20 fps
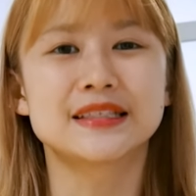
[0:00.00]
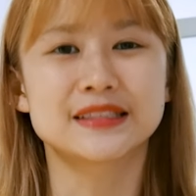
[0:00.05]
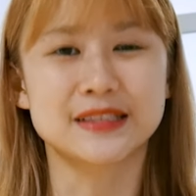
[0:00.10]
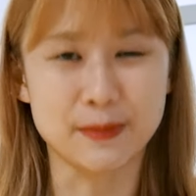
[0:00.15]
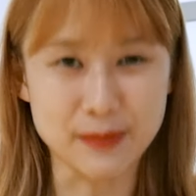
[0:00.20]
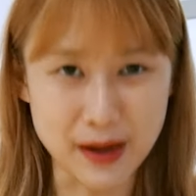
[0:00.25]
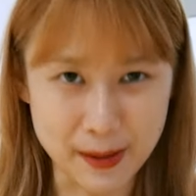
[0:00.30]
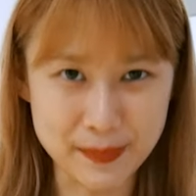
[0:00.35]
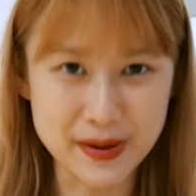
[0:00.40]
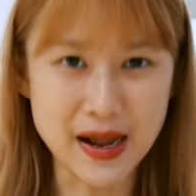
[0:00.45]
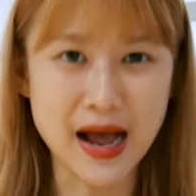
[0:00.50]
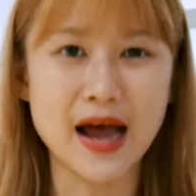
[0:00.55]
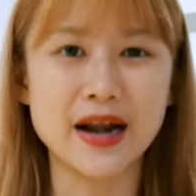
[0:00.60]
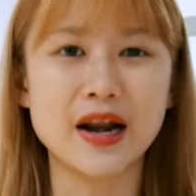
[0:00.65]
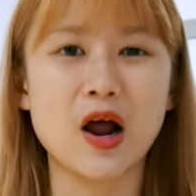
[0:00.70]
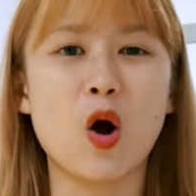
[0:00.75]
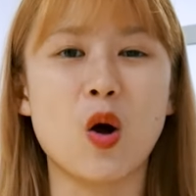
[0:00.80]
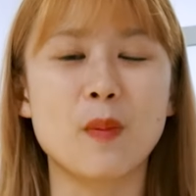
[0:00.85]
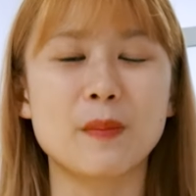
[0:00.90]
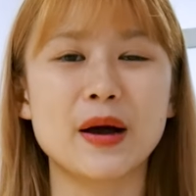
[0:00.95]
สำหรับการ
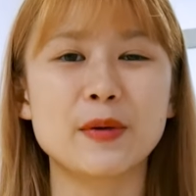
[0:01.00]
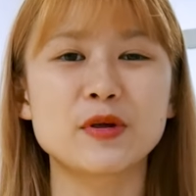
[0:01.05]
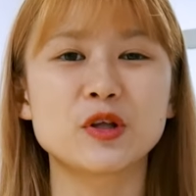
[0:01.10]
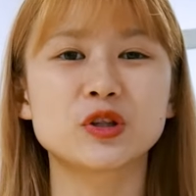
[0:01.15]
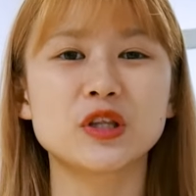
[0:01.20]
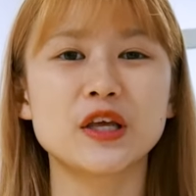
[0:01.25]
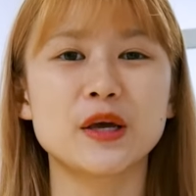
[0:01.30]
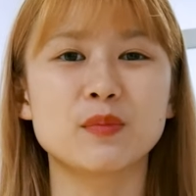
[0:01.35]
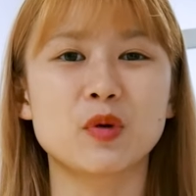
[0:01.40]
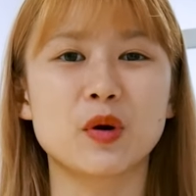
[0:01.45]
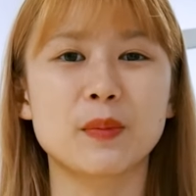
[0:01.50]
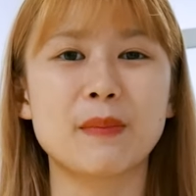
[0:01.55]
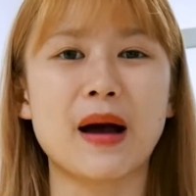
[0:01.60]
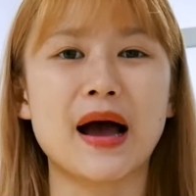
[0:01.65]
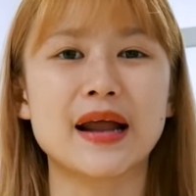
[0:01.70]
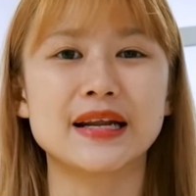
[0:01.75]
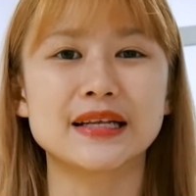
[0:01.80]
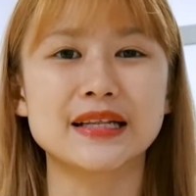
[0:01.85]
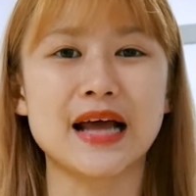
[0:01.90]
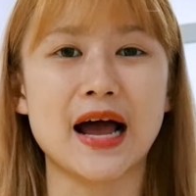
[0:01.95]
ออกมายุติบทบา
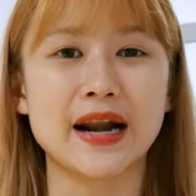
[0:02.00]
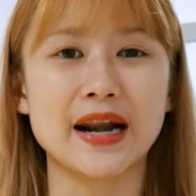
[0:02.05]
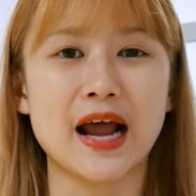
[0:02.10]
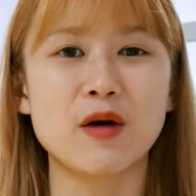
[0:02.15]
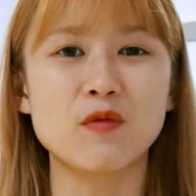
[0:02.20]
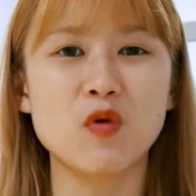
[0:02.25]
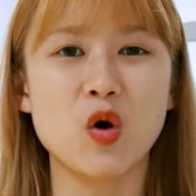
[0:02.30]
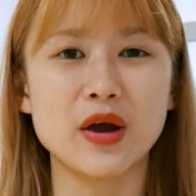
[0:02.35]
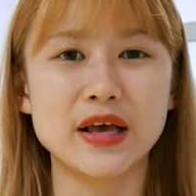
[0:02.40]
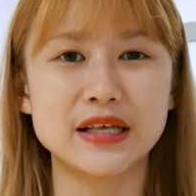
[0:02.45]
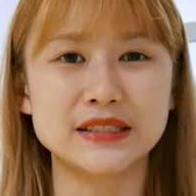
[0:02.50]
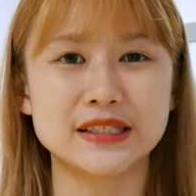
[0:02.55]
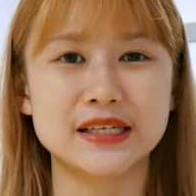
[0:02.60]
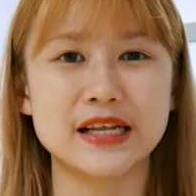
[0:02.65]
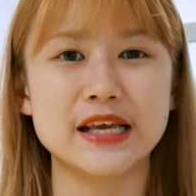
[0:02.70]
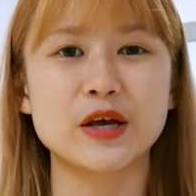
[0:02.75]
ทในฐานะ วงเอ็